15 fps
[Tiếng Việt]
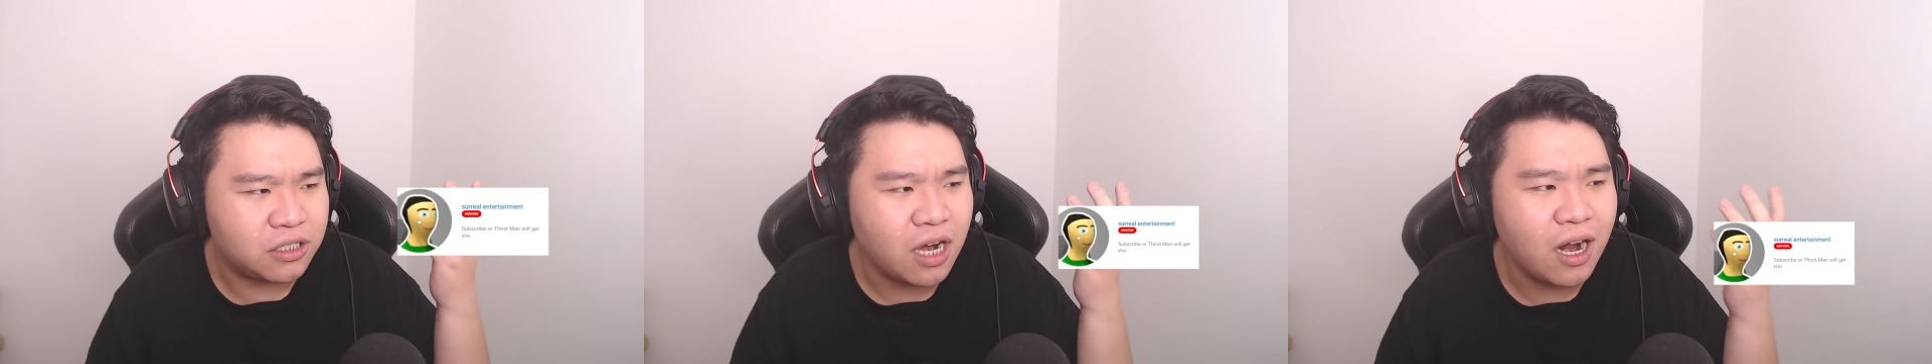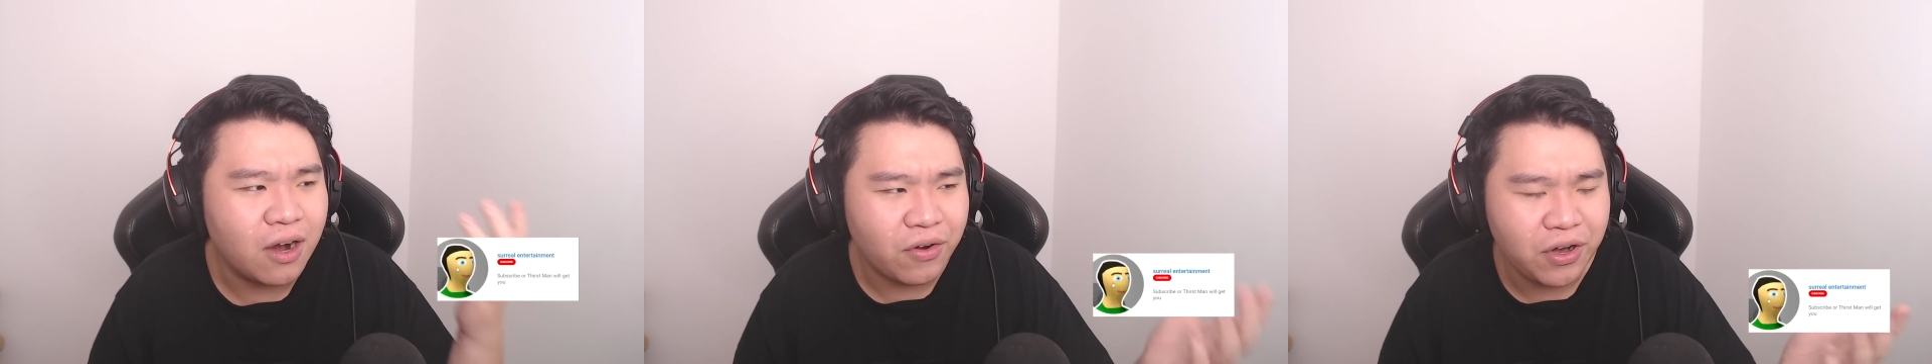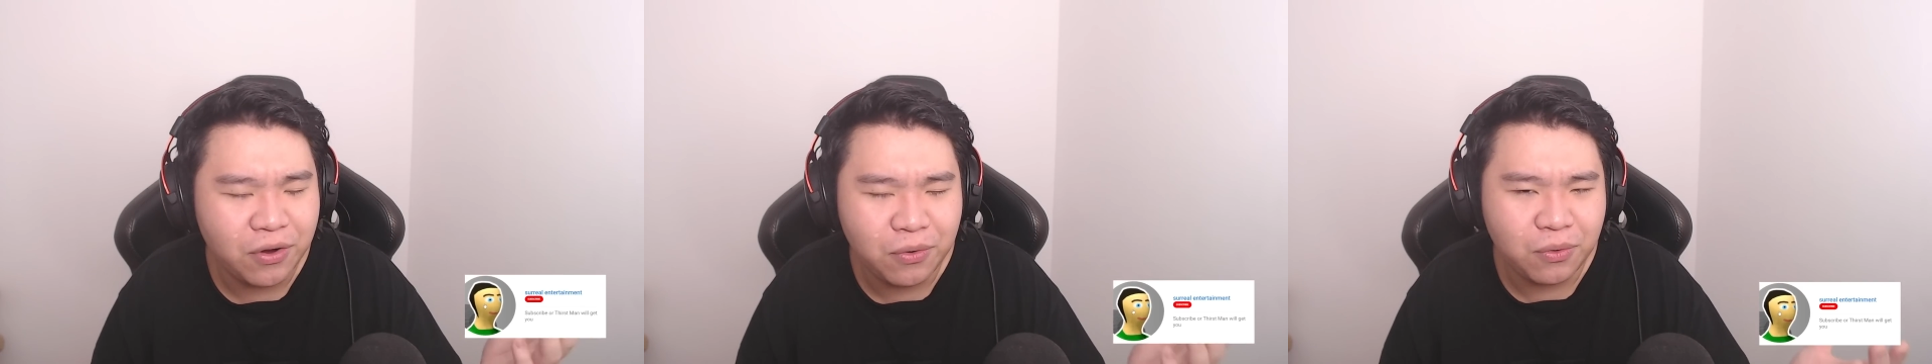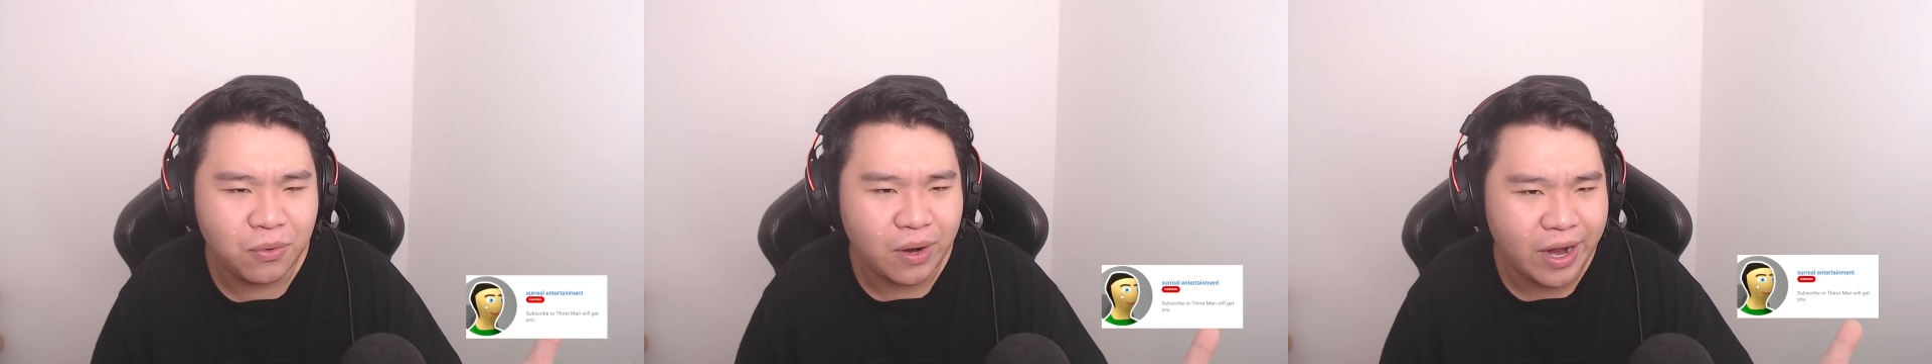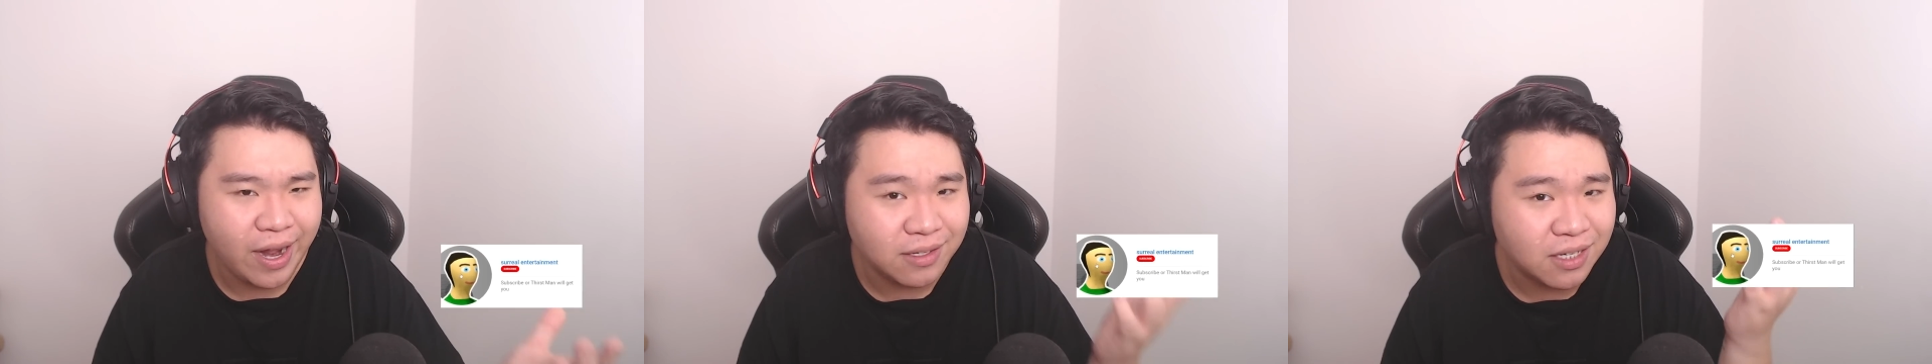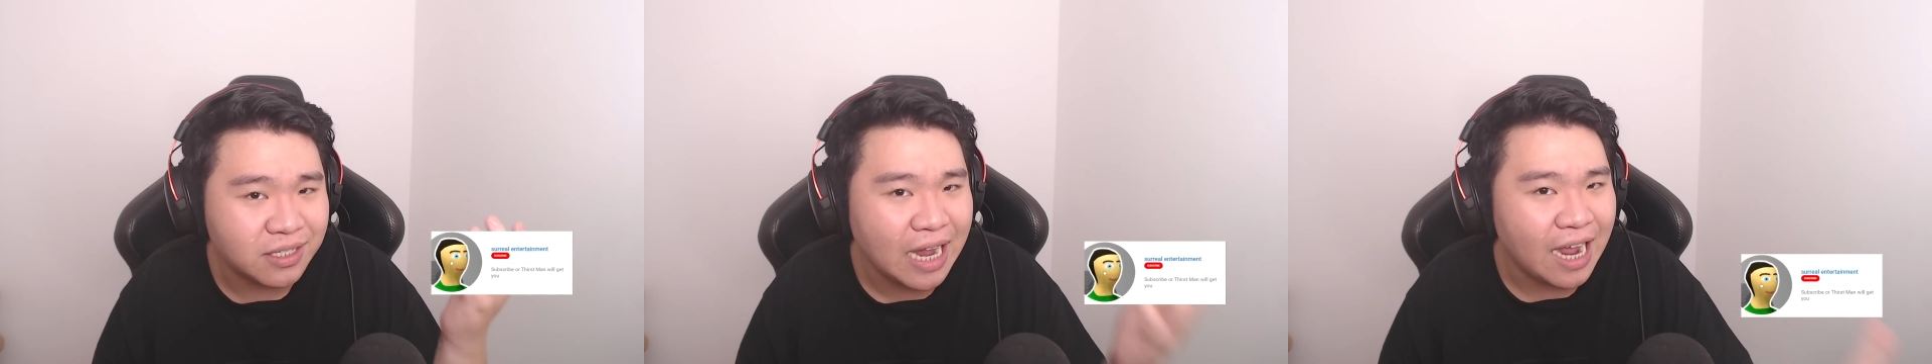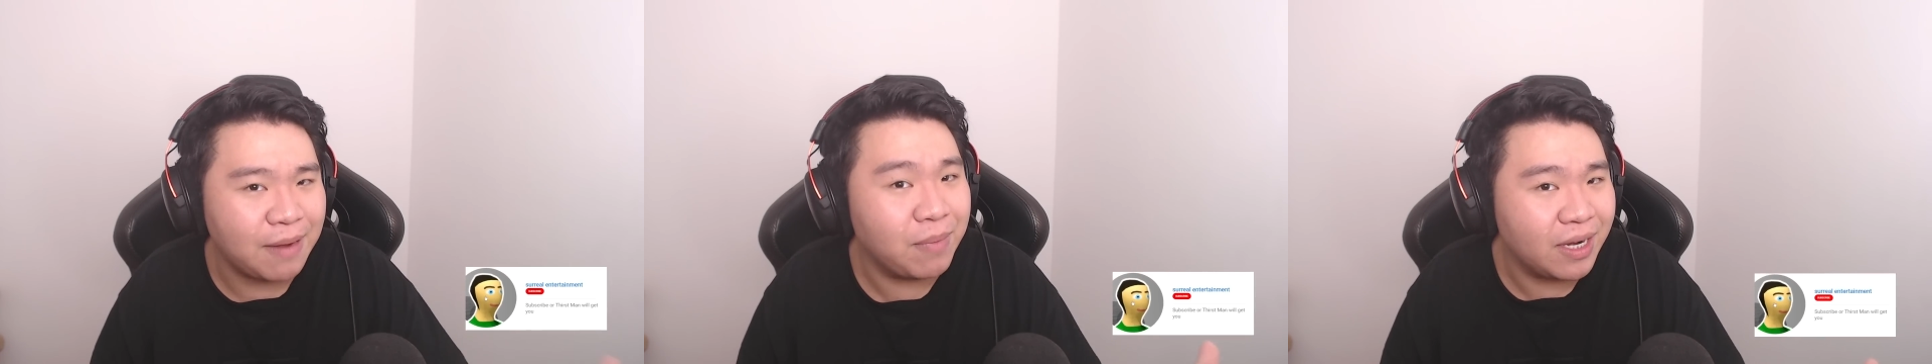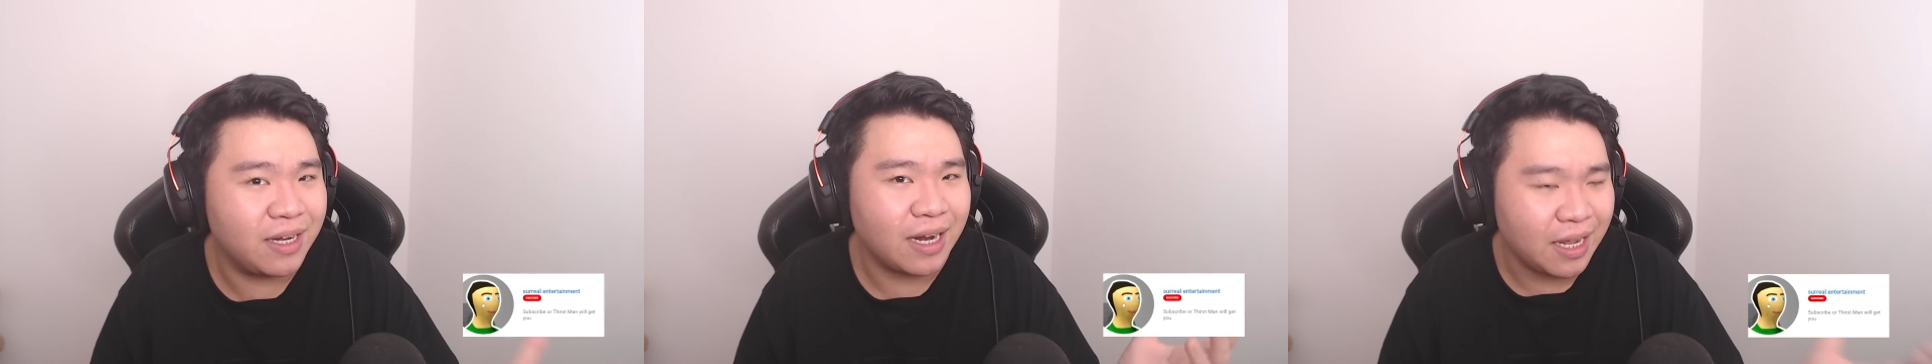Shoryu
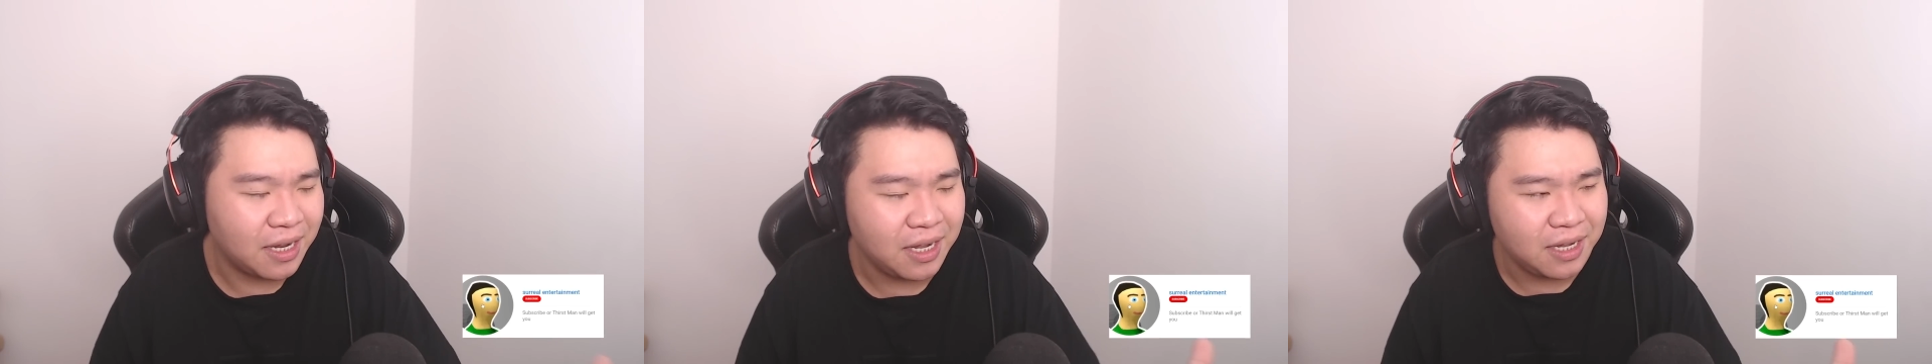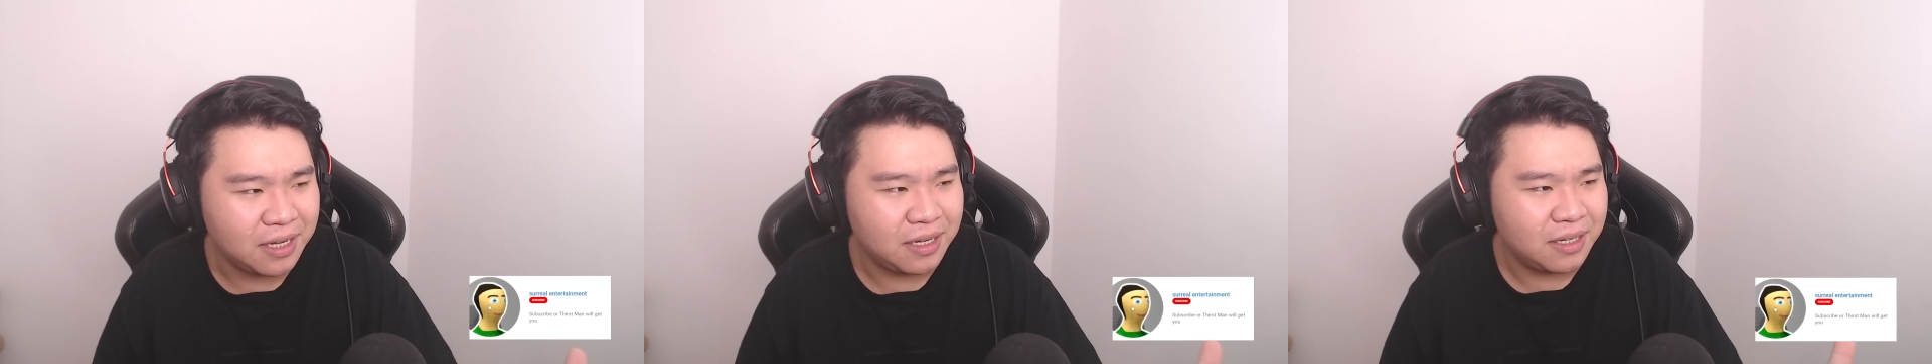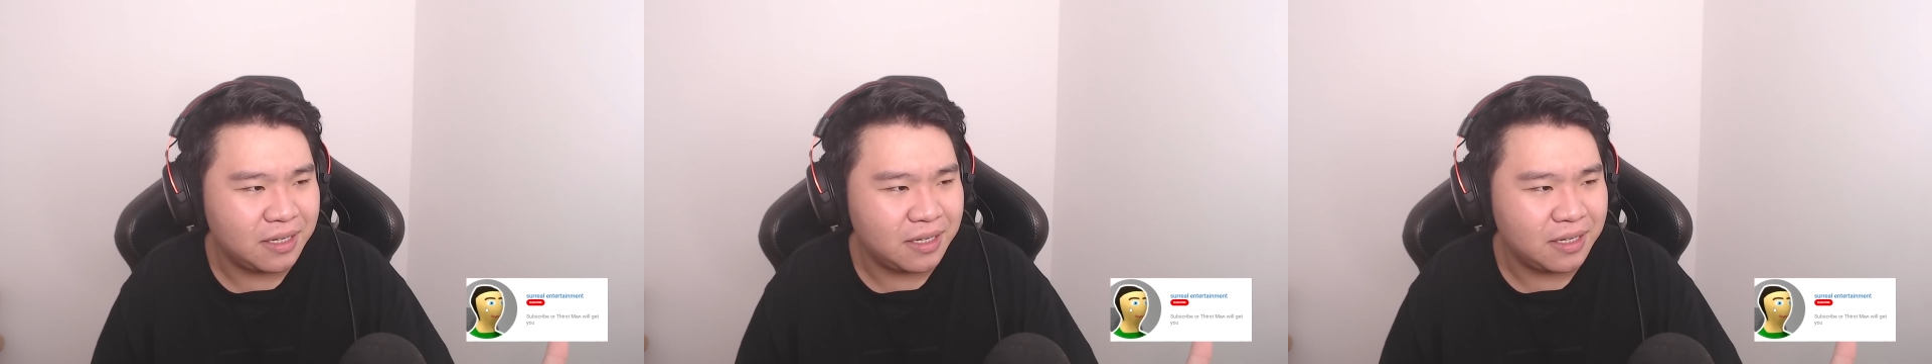Entertainment này á,